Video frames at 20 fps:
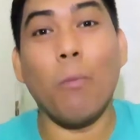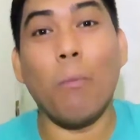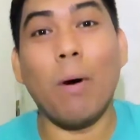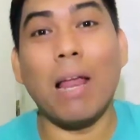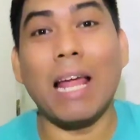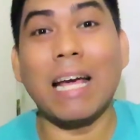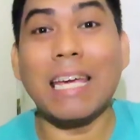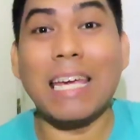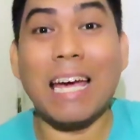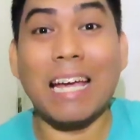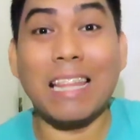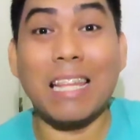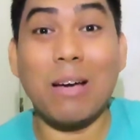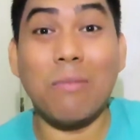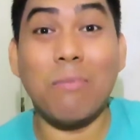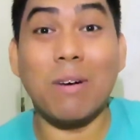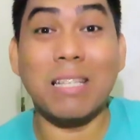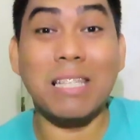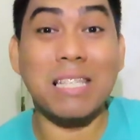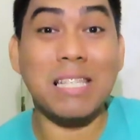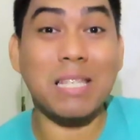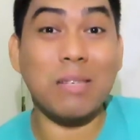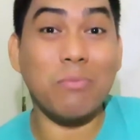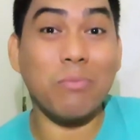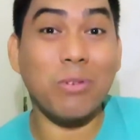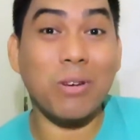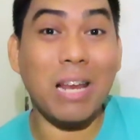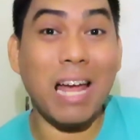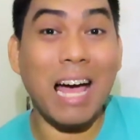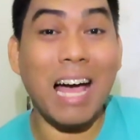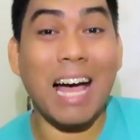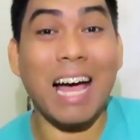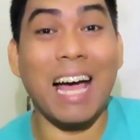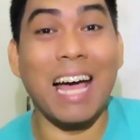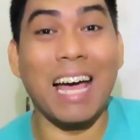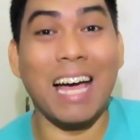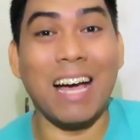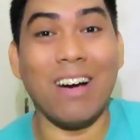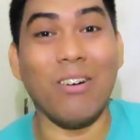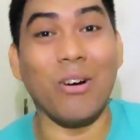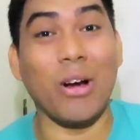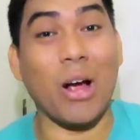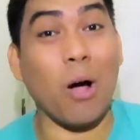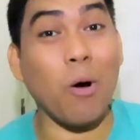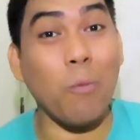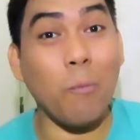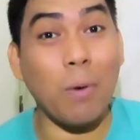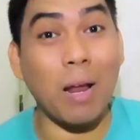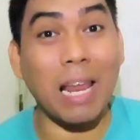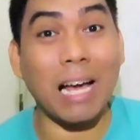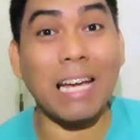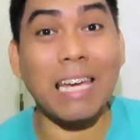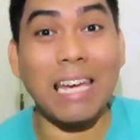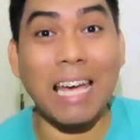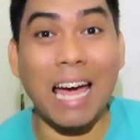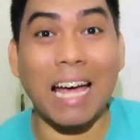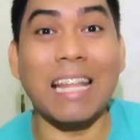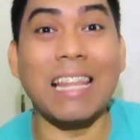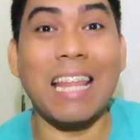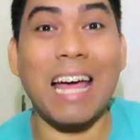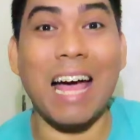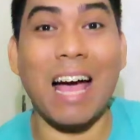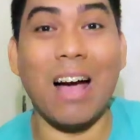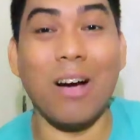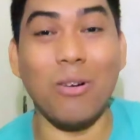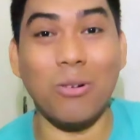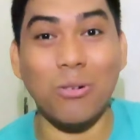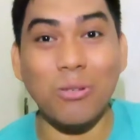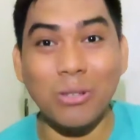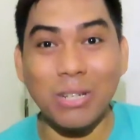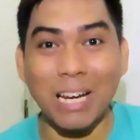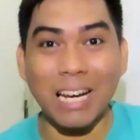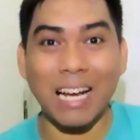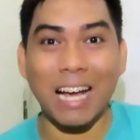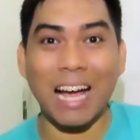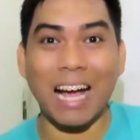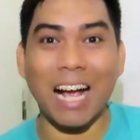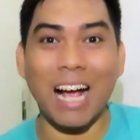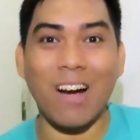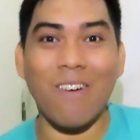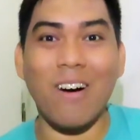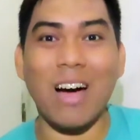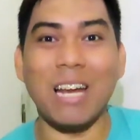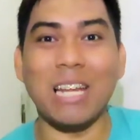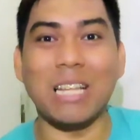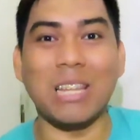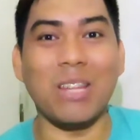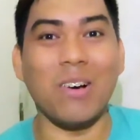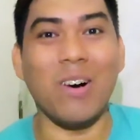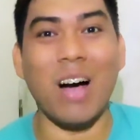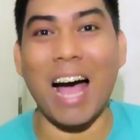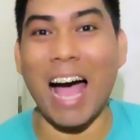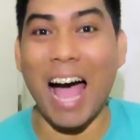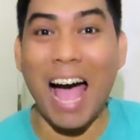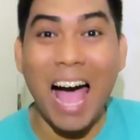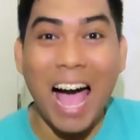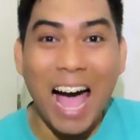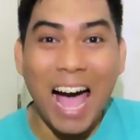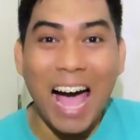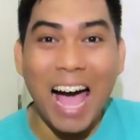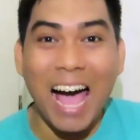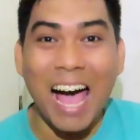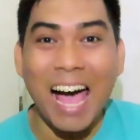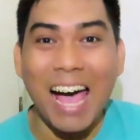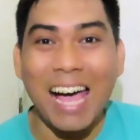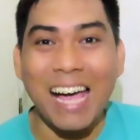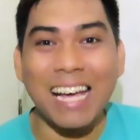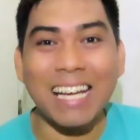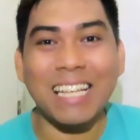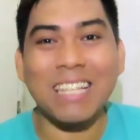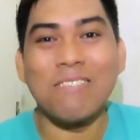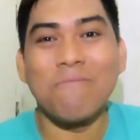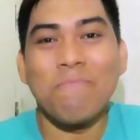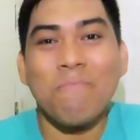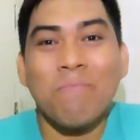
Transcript: Ako pa lang yata magsisimula or ako pa lang yata ang unang gagawa nito ang